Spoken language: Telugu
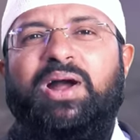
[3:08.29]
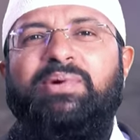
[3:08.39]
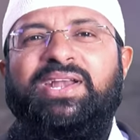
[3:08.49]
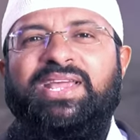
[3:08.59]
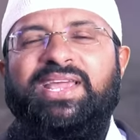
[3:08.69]

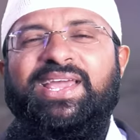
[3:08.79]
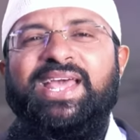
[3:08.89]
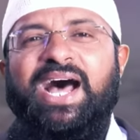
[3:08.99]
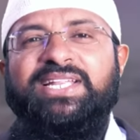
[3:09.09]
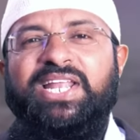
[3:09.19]
కాబట్టి
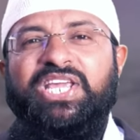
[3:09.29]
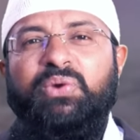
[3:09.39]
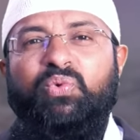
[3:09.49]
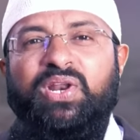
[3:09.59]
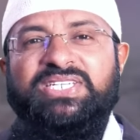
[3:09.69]
అతనికి
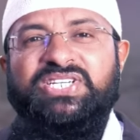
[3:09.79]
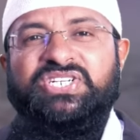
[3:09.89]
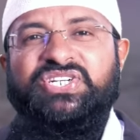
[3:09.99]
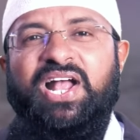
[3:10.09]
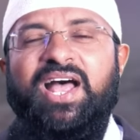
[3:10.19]
ఉరి
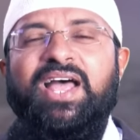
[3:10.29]
శిక్ష